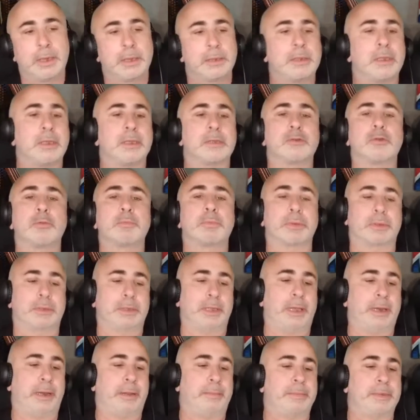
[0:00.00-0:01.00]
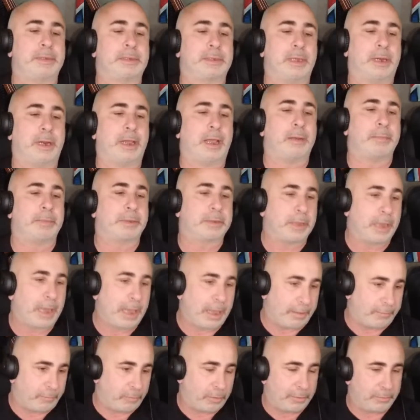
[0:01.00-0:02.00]
di supportare Mr. Hermit.
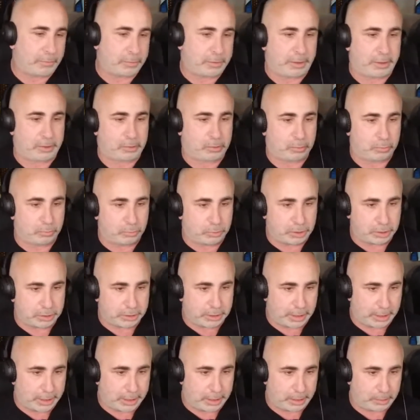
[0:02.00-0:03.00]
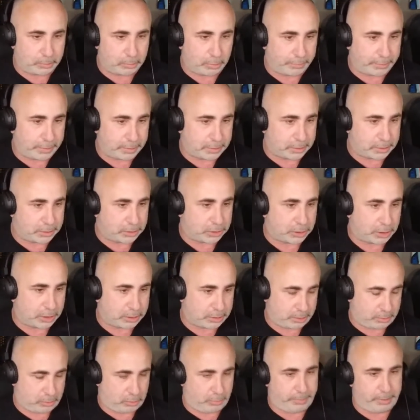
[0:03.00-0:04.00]
Ah, volevo dire, sono usciti anche le nuove
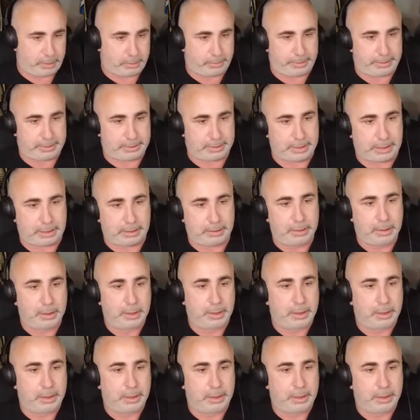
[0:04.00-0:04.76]
t-shirt come questa